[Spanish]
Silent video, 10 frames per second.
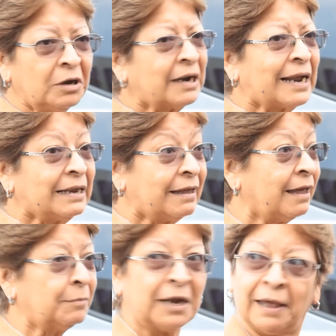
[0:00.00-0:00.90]
En realidad,
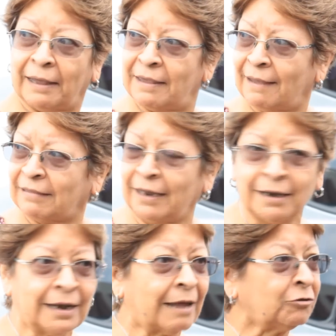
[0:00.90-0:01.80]
mira, allá están
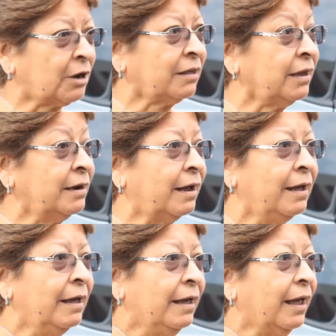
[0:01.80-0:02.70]
en la otra esquina,
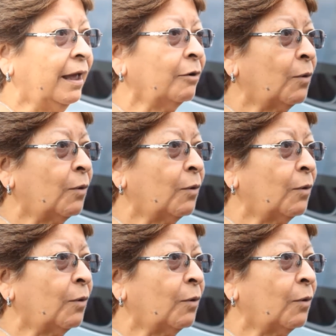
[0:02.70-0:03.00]
en